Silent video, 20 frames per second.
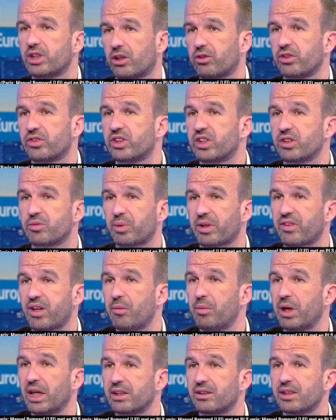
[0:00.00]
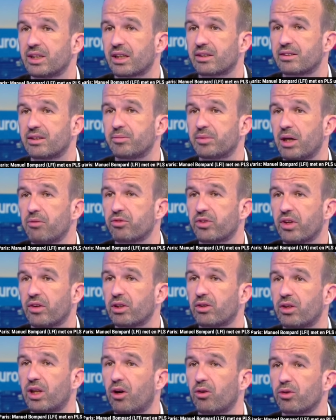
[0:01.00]
de dire que ce qui se passe là-bas est inacceptable. Vous
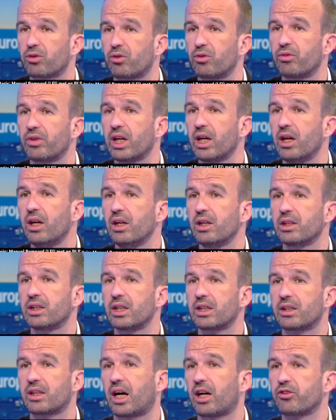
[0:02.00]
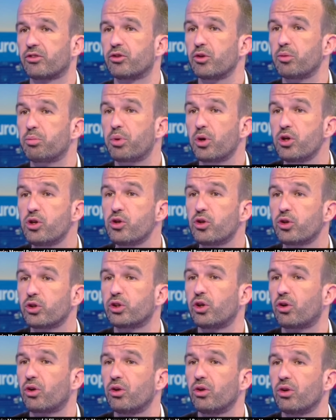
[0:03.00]
savez qu'on a retrouvé des traces de
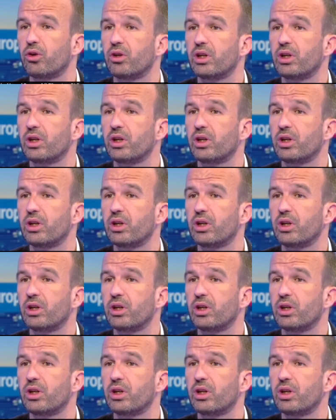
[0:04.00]
polio dans